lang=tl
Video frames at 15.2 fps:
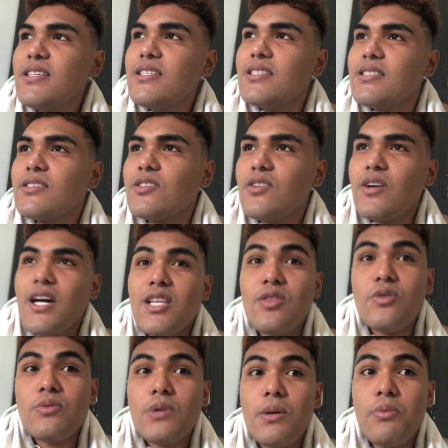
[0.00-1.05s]
so ang
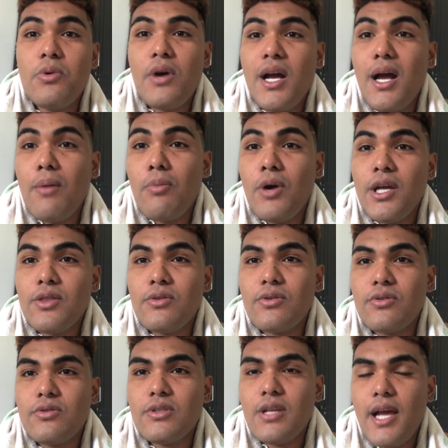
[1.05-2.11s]
atong kabuang nga buhaton
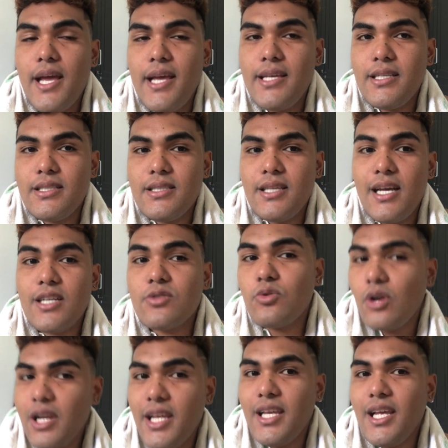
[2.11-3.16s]
nun guys
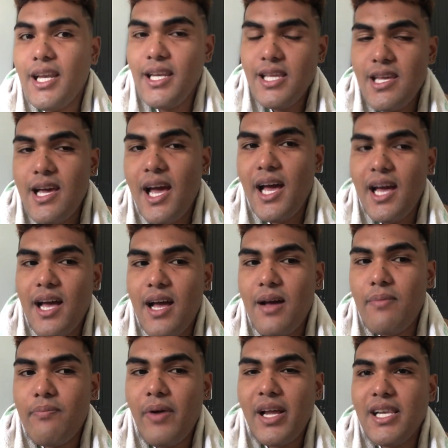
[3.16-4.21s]
actually ganiha
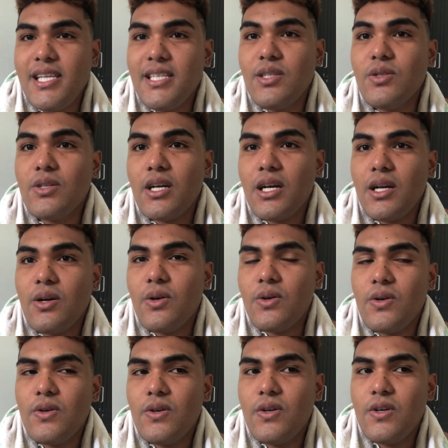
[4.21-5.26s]
pagligo nako
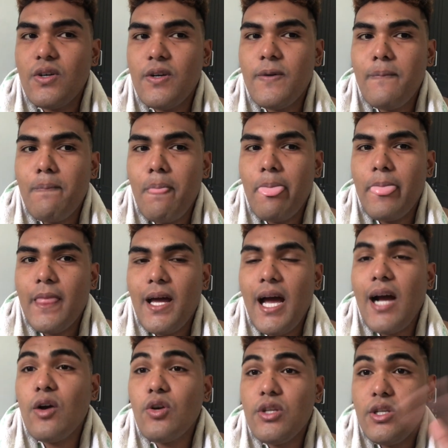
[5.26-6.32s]

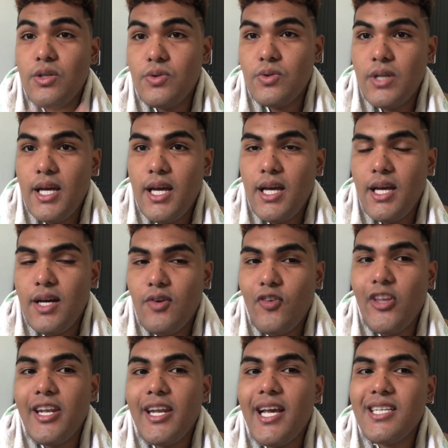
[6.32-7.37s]
ako ini una
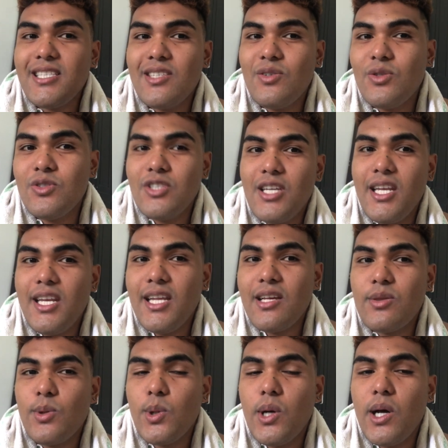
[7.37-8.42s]
unya na si Donji ani
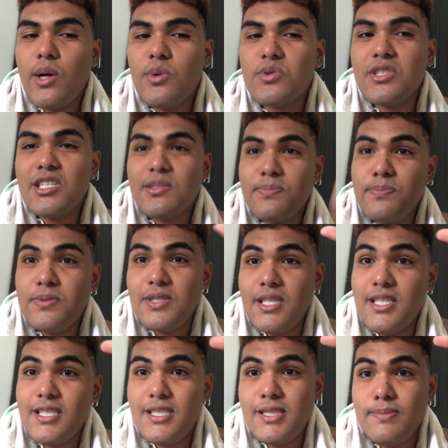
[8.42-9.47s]
katong akong 6
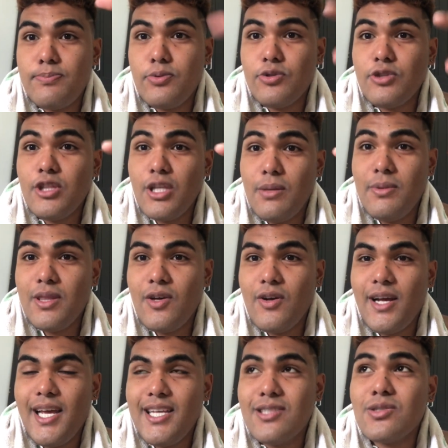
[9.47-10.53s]
footer bitaw
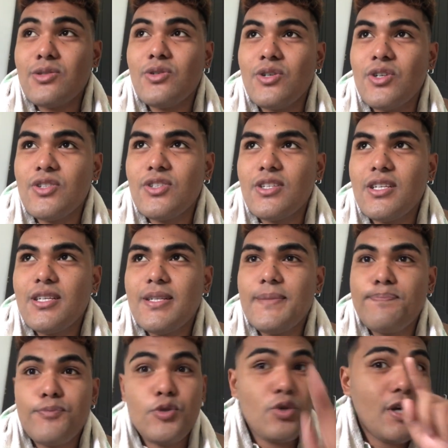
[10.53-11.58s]
nga igsuon
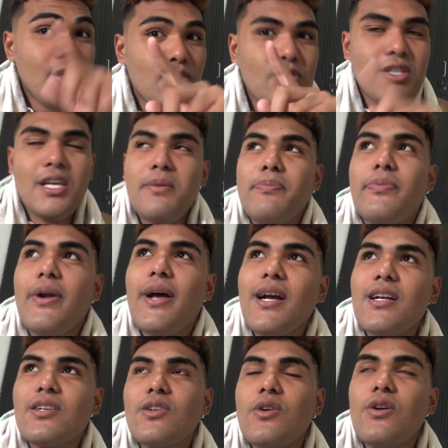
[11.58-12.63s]
so ato siya i-prank
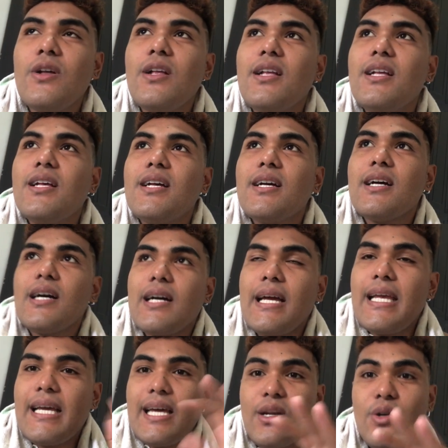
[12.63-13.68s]
no kay
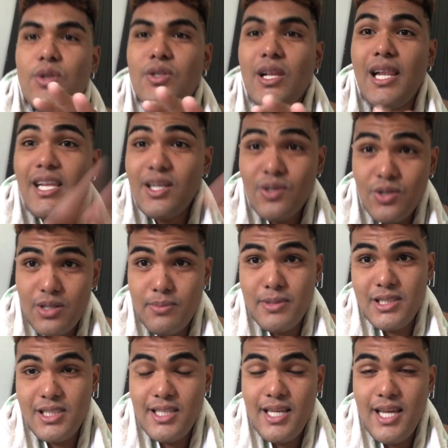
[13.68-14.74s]
karon naligo naman
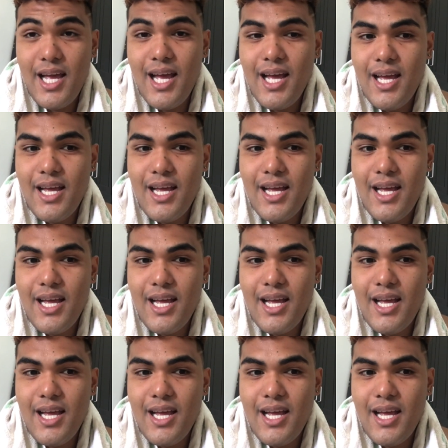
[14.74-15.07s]
siya